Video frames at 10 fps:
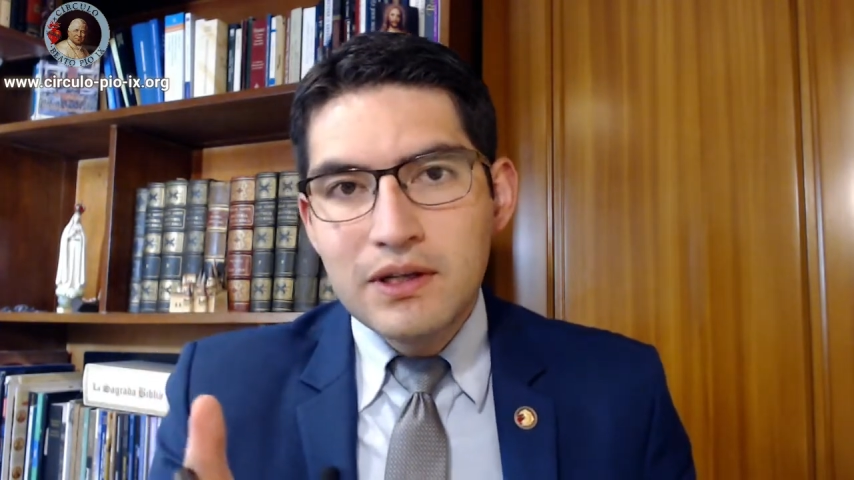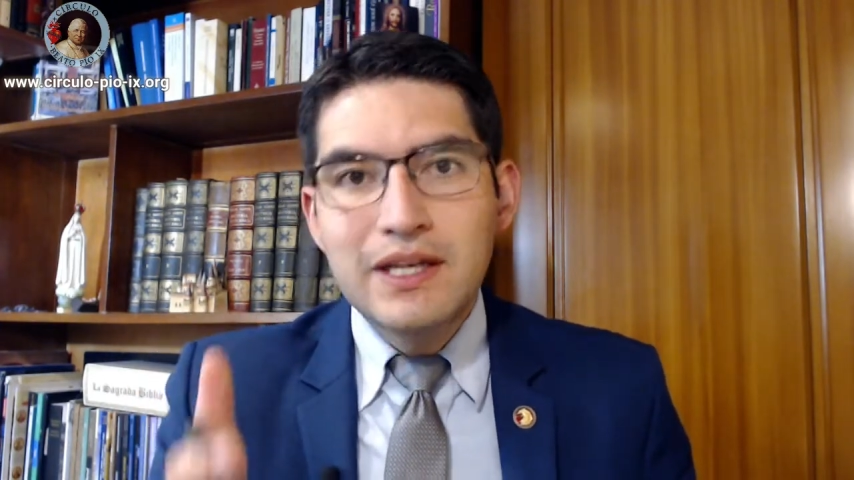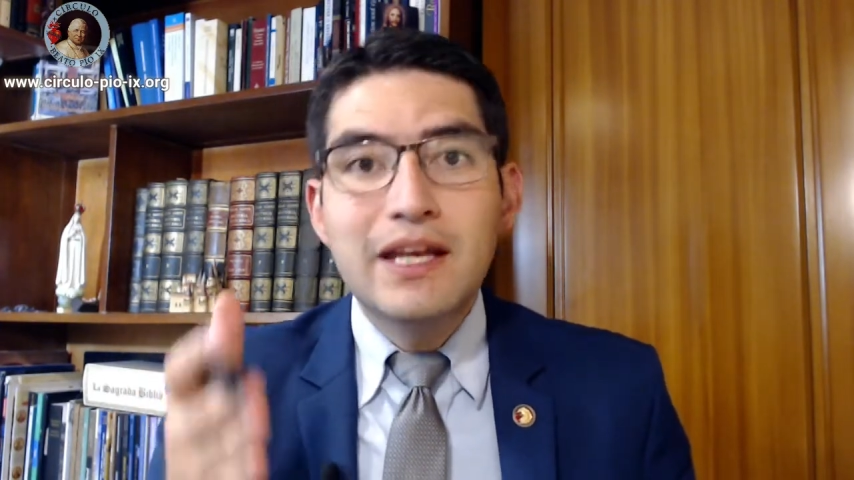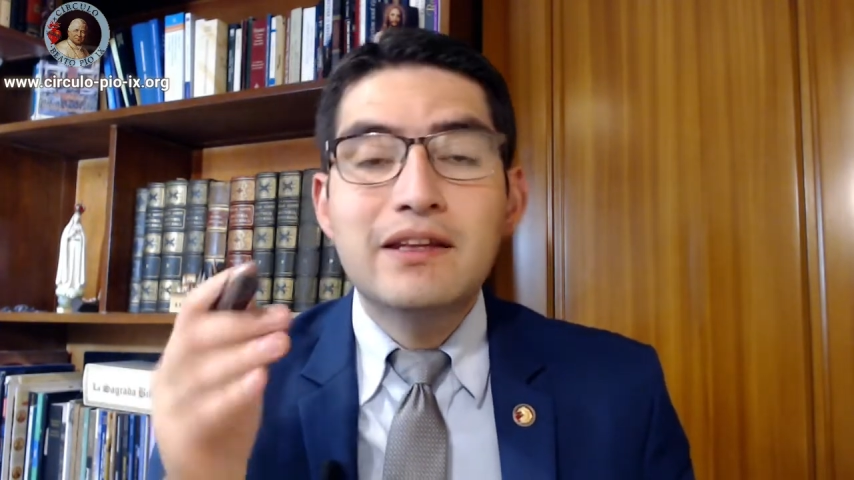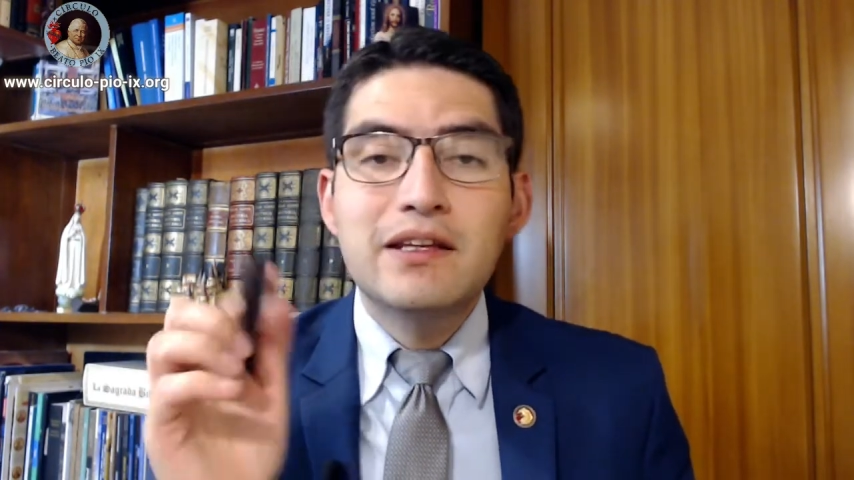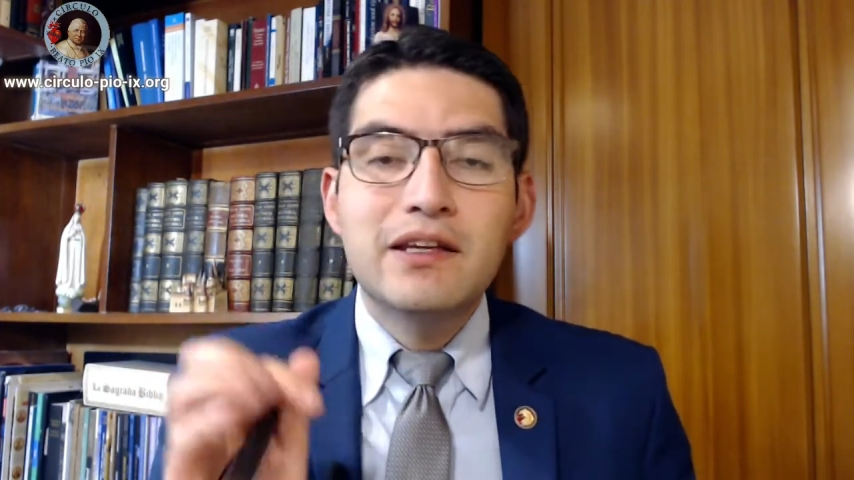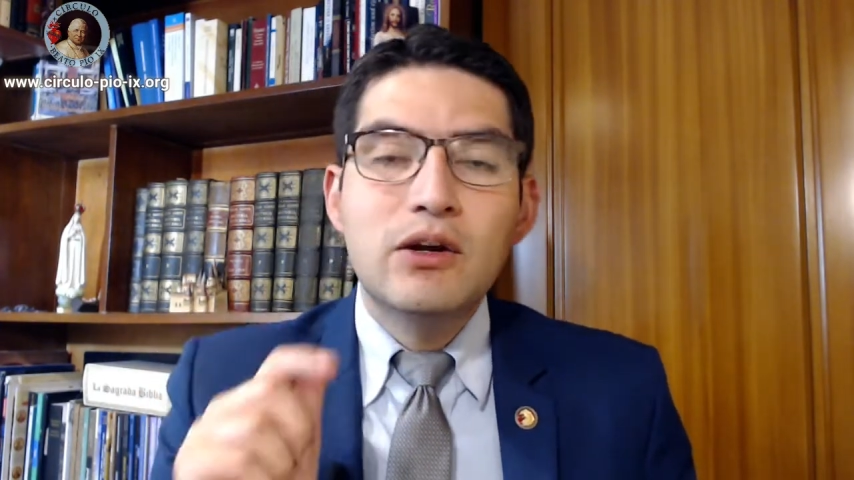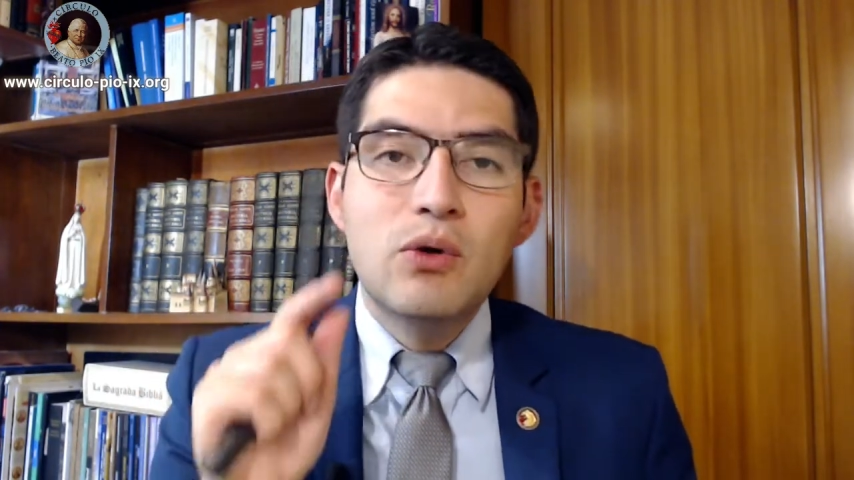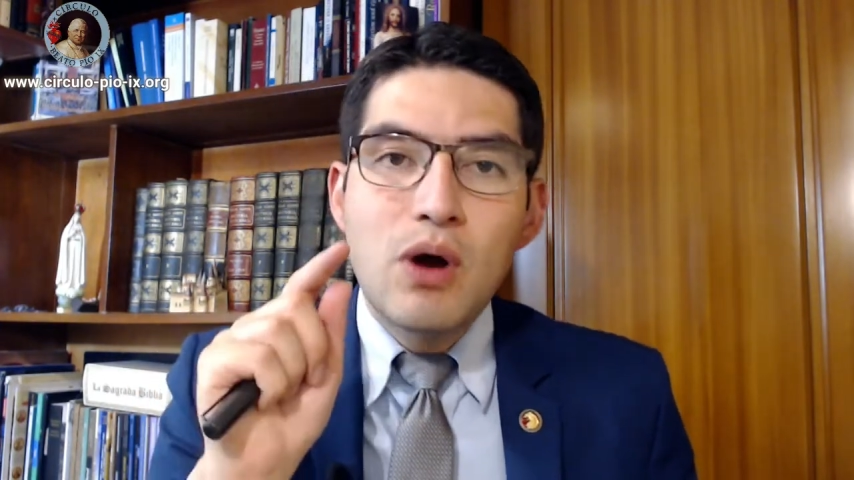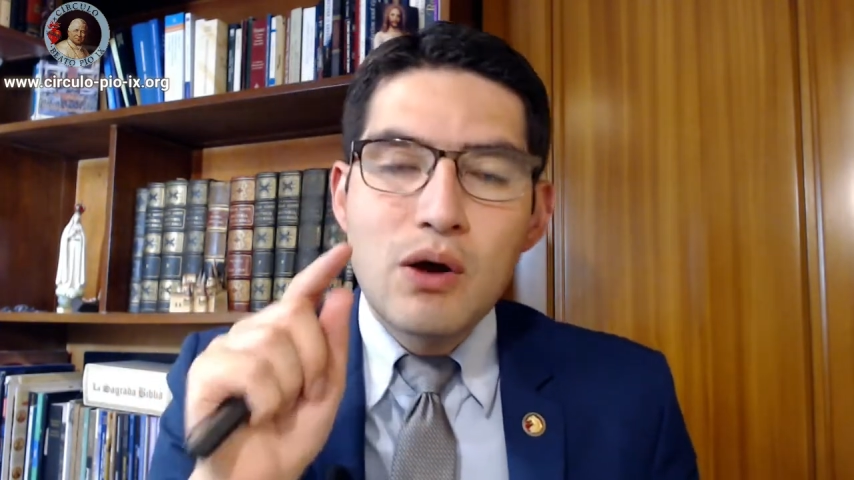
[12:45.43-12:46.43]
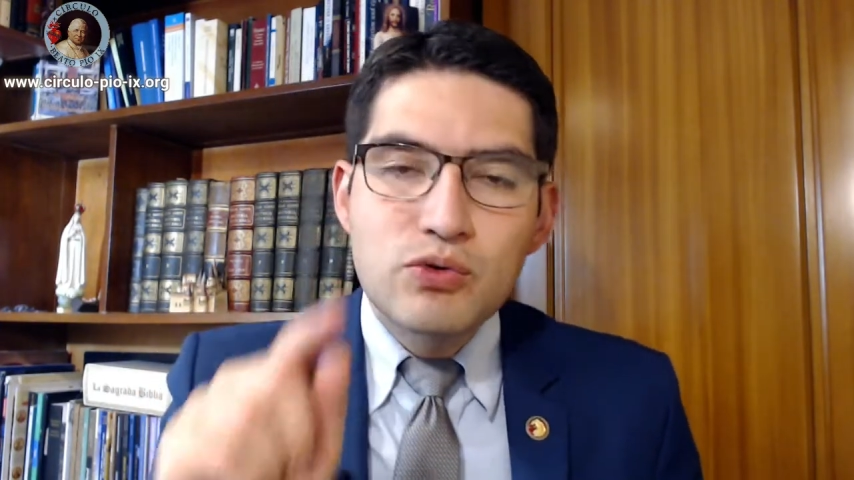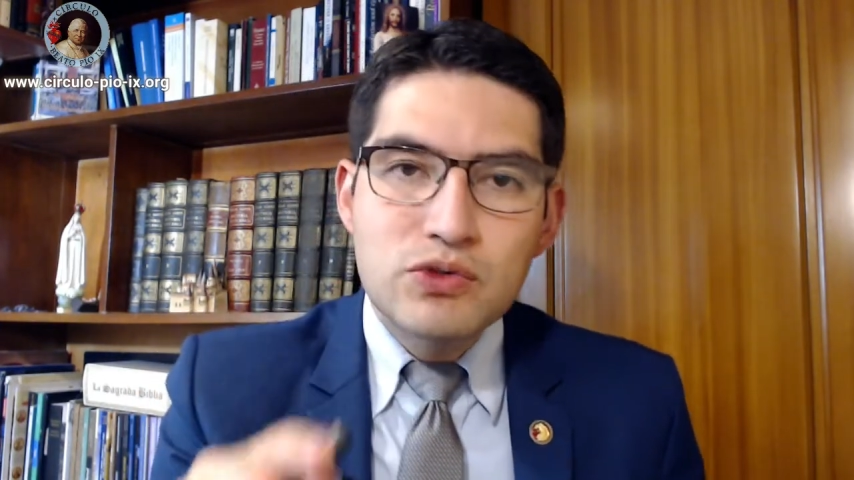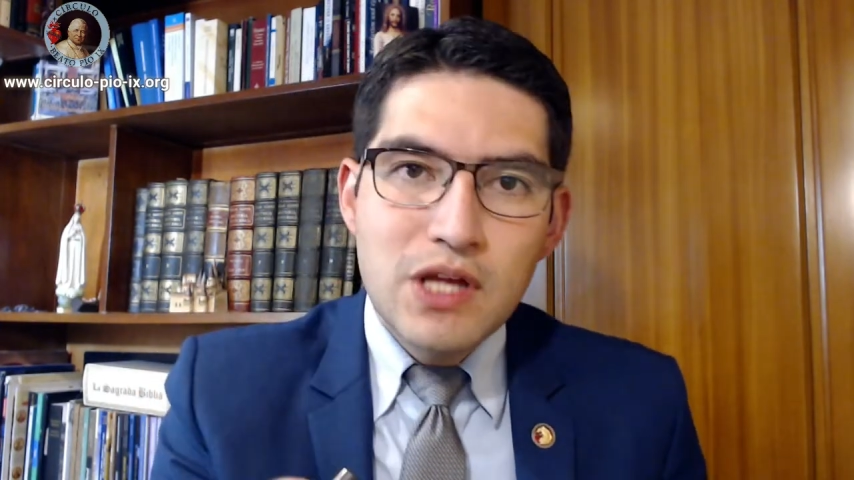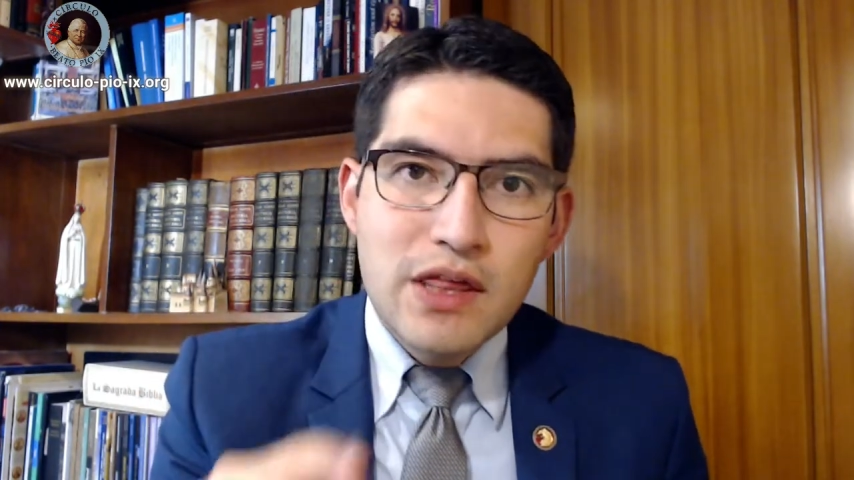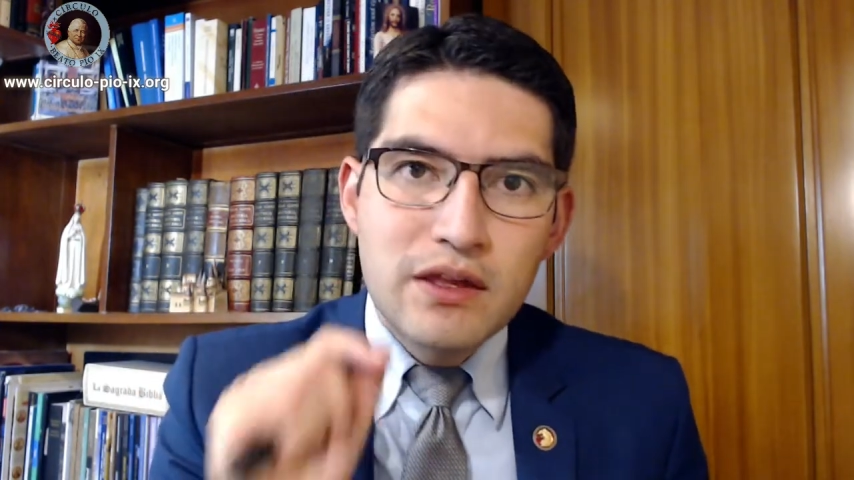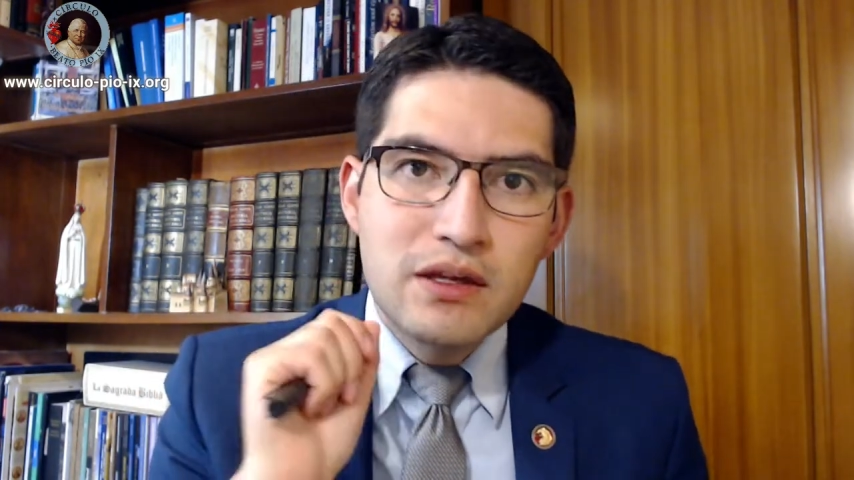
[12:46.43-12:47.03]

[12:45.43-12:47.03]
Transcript: quiere tenerlo a usted,